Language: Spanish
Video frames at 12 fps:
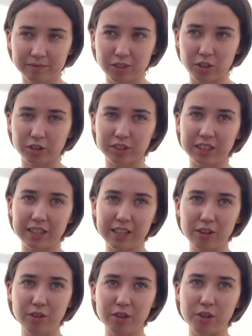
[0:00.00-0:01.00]

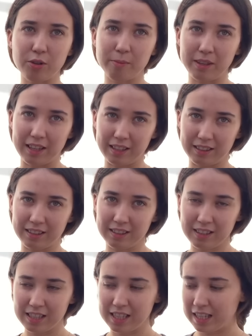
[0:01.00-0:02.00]
oxígeno y humedad.
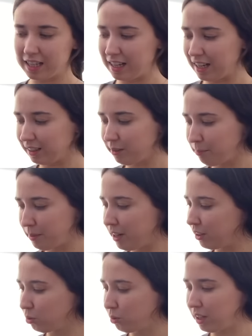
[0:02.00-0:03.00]
La
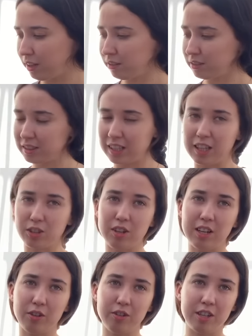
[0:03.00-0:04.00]
temperatura se da
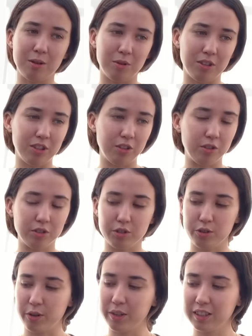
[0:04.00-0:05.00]
sola con el volteo.
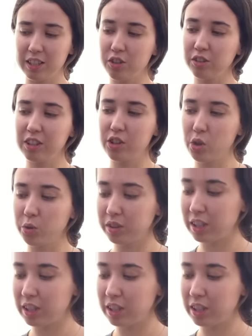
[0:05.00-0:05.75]
Yo ahorita no tengo un